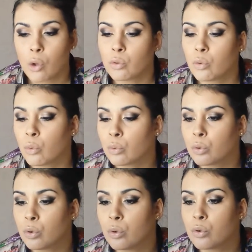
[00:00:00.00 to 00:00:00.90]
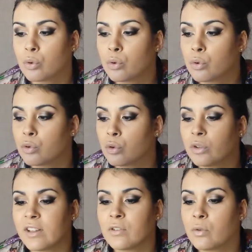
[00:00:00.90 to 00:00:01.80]
Donc je le
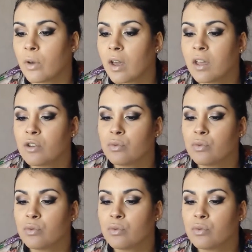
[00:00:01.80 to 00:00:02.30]
testerai et je